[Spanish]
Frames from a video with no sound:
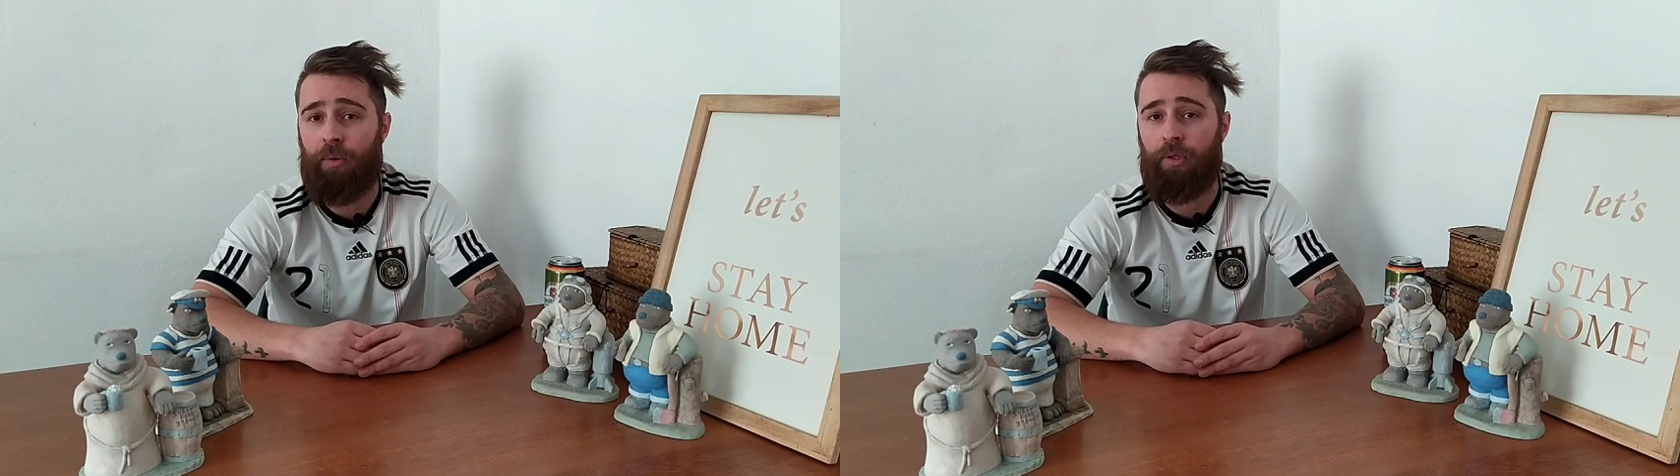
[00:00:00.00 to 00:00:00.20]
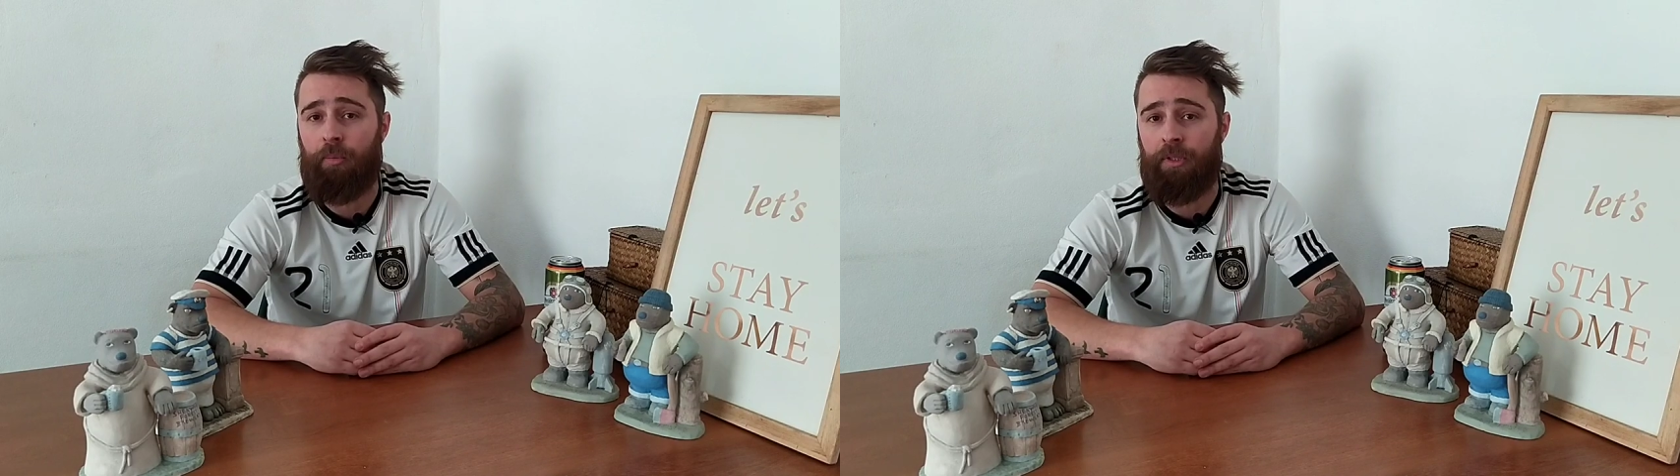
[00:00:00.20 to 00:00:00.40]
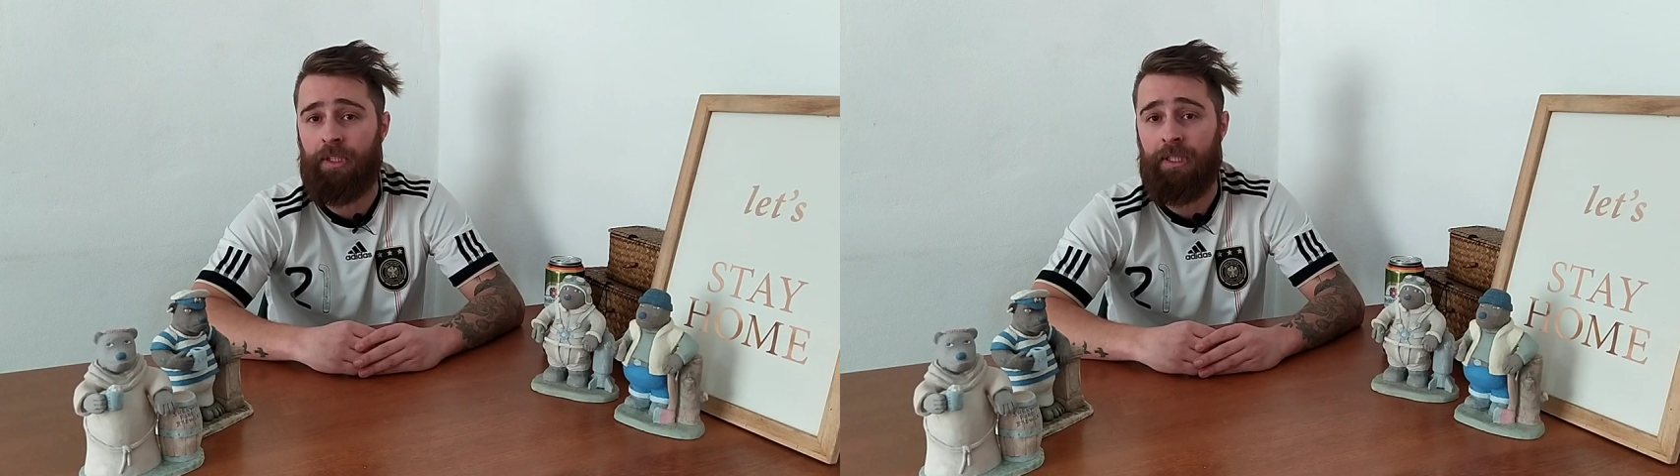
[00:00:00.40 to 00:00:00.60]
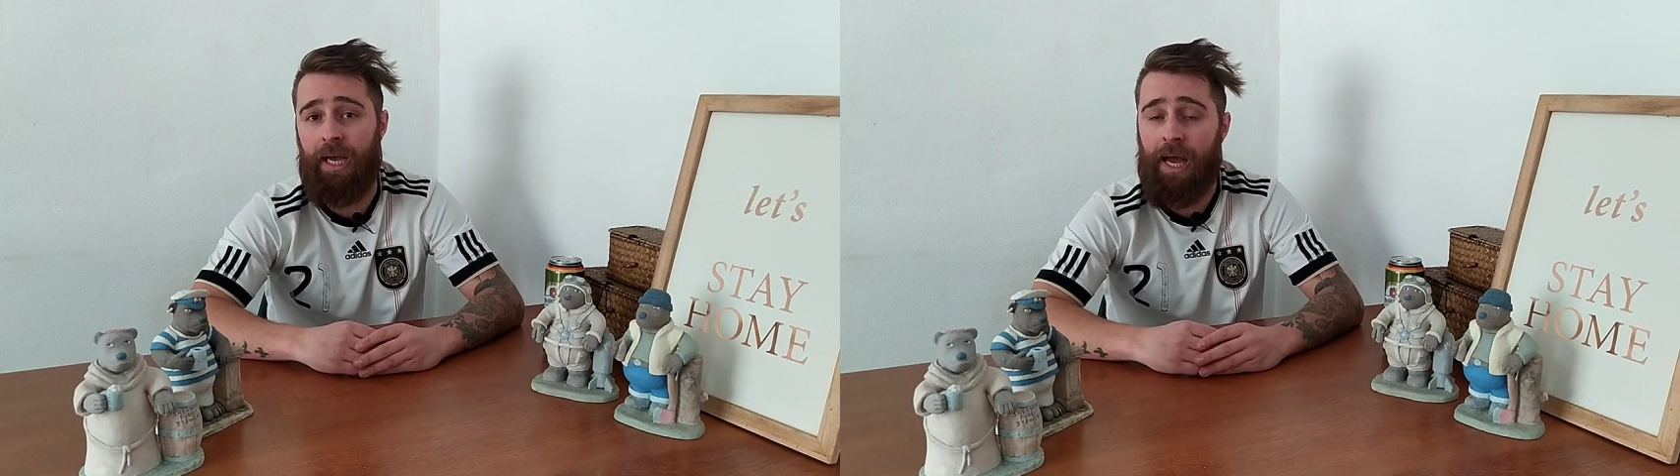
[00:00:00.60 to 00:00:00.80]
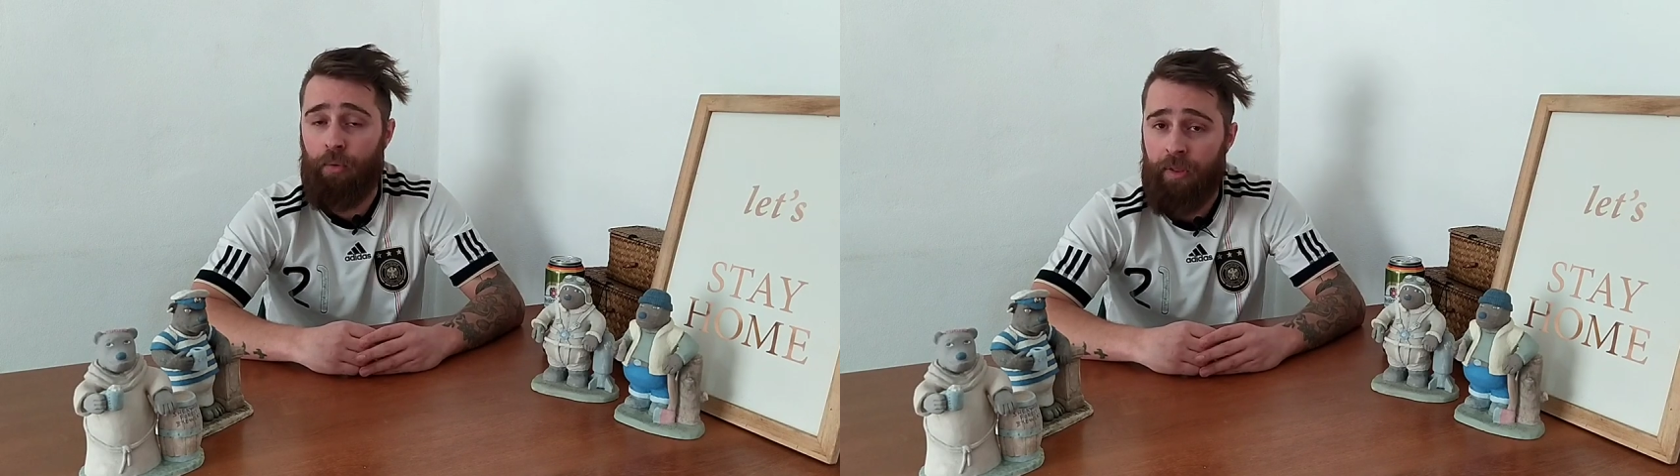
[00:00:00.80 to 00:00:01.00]
automotriz
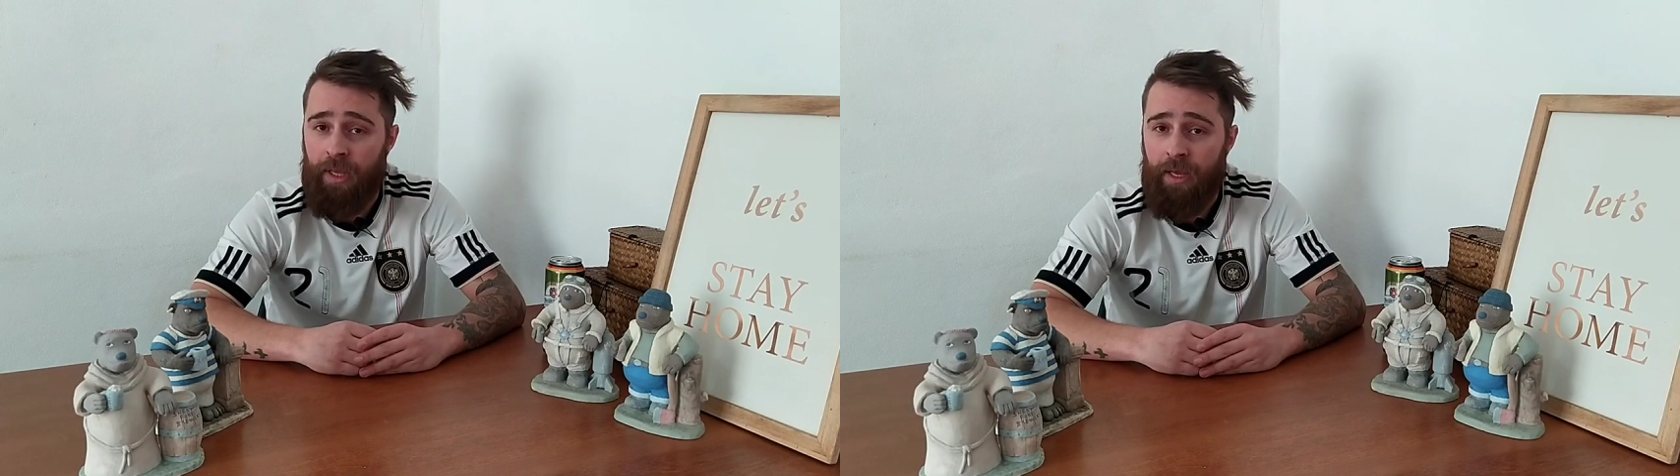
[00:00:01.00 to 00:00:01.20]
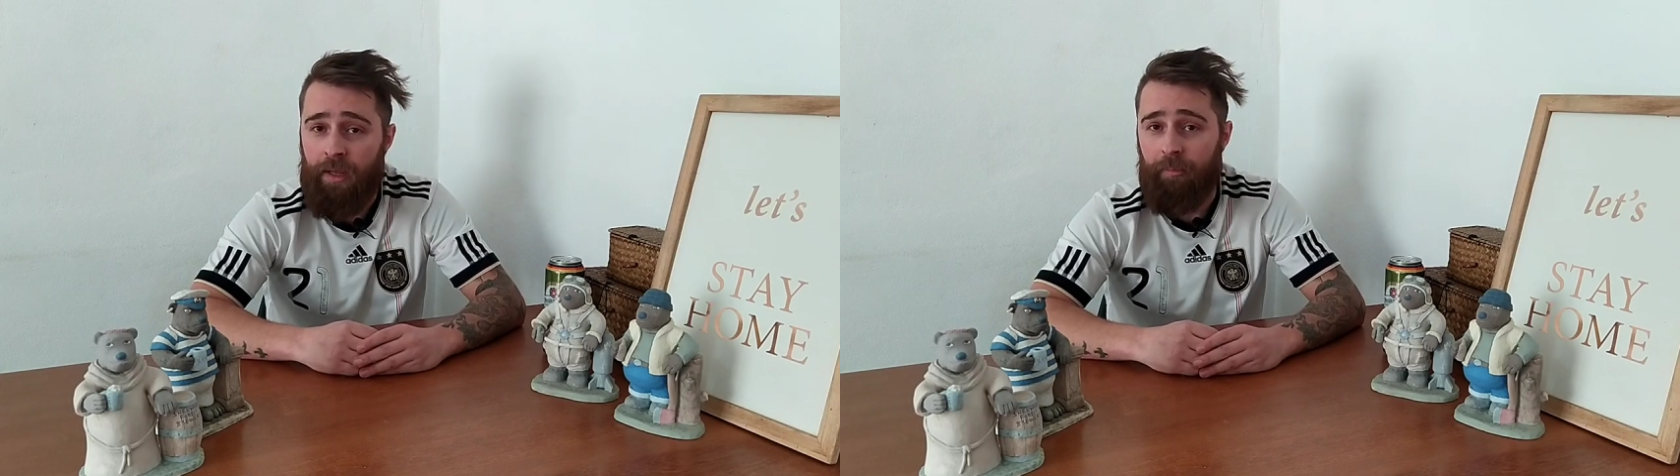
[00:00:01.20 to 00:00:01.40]
Audi,